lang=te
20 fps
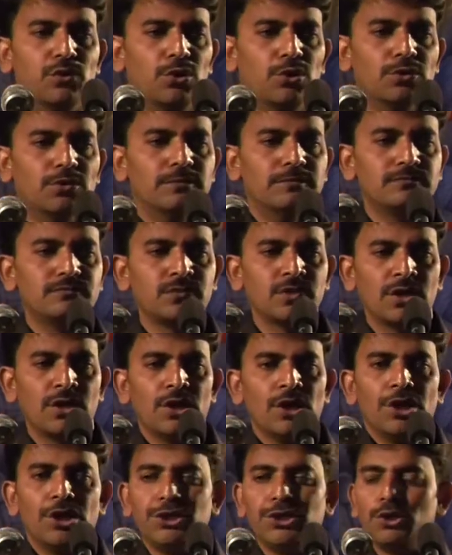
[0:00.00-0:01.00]
ఊరు
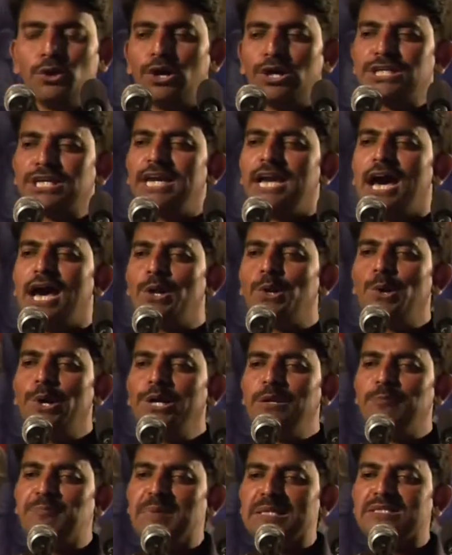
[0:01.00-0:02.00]

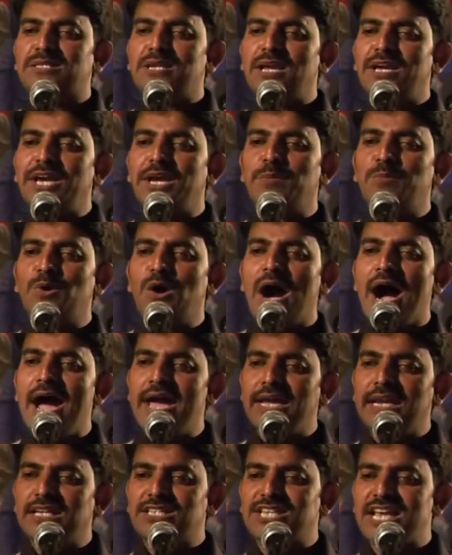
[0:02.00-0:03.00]
యోదయాలోని బెత్లహేమో
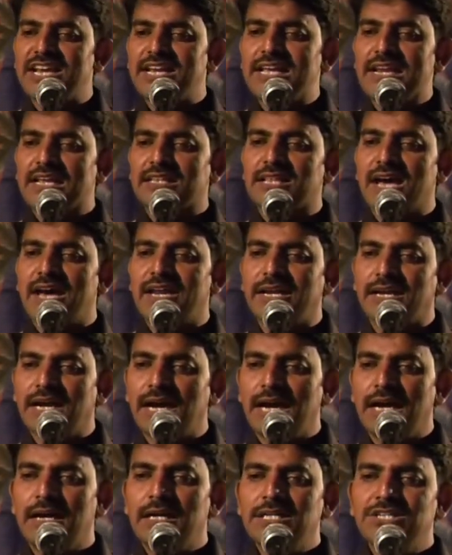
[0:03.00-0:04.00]
ఆయన శరీరధారిగా
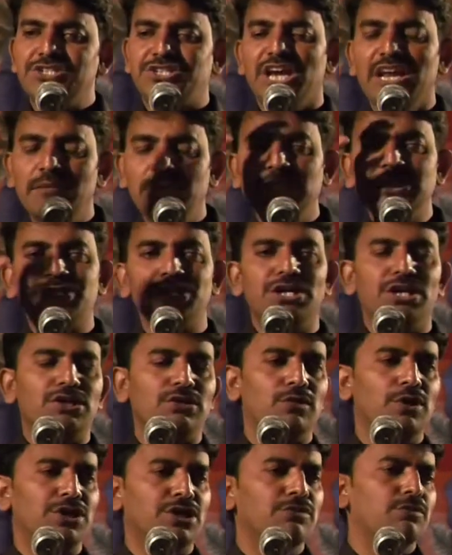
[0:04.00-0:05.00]

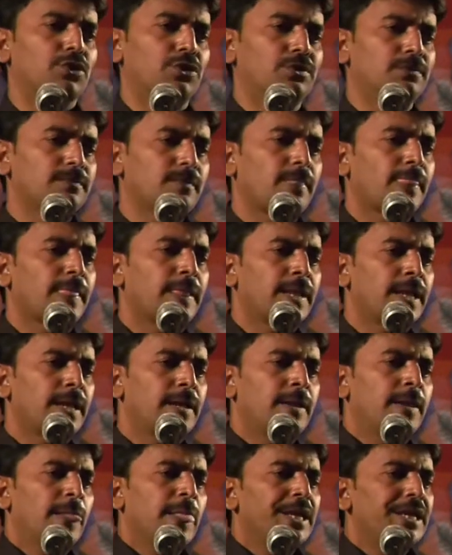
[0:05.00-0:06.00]
జన్మించినటువంటి ఊరు
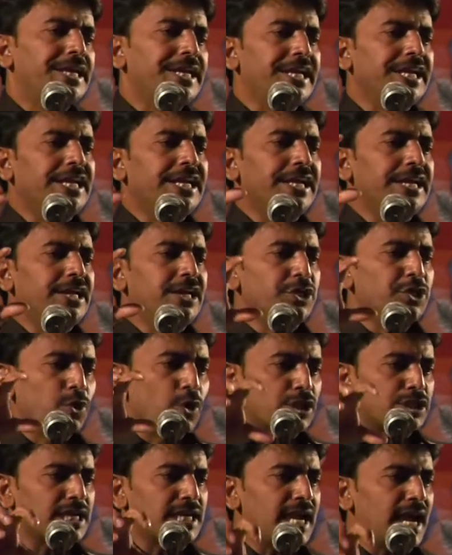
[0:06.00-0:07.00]
ఈ
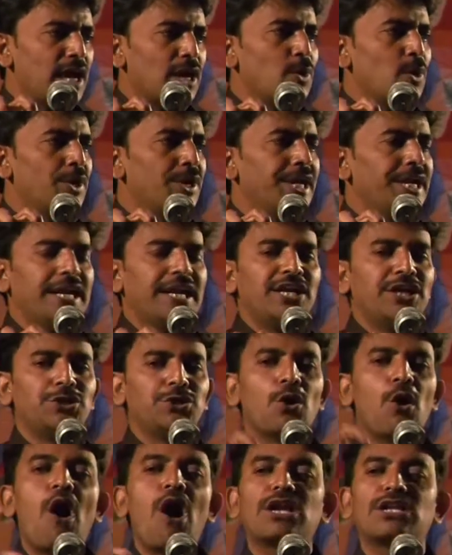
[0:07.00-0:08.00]
యోదయాలోని
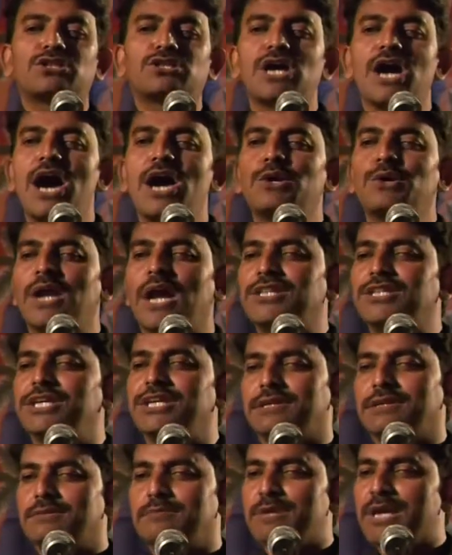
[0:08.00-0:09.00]
యోర్ధాను నది
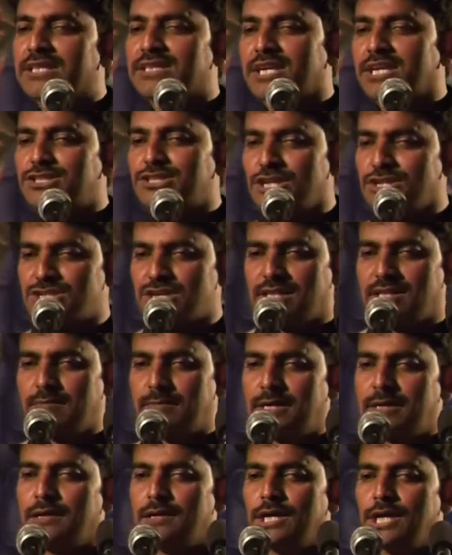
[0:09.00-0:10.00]
మీ అందరికీ తెలుసు
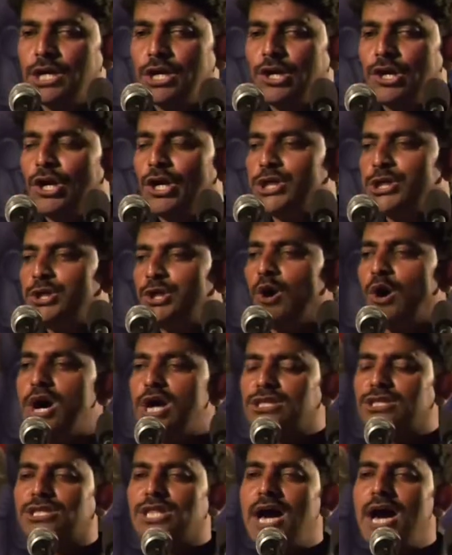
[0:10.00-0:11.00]
కదమ్మా
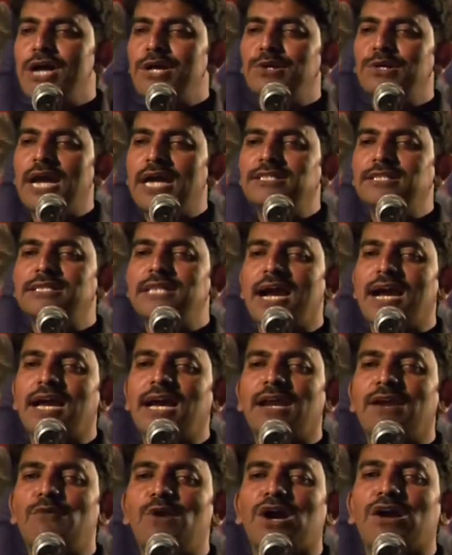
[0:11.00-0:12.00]
యోర్ధాను నది
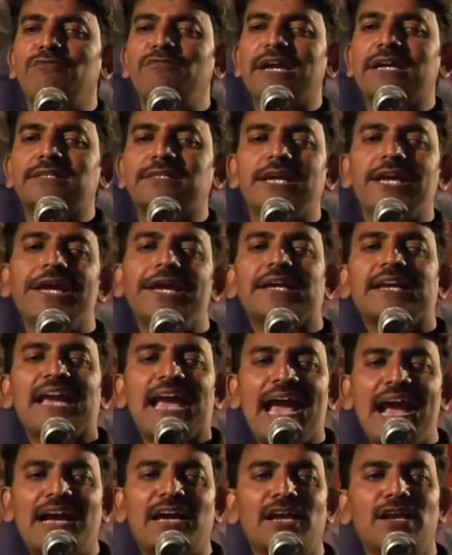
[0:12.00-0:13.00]
దగ్గర ఒక వ్యక్తి
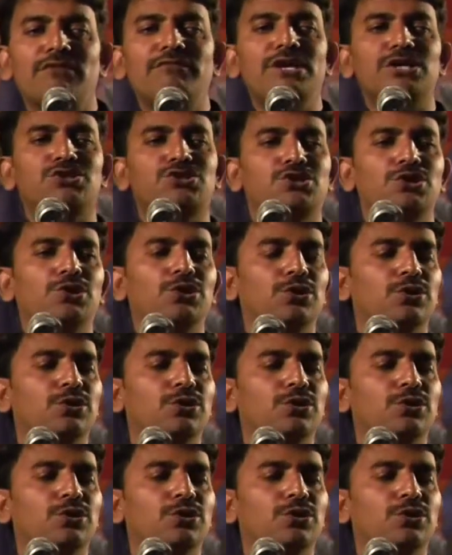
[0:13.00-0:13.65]
కేకలు వేస్తూ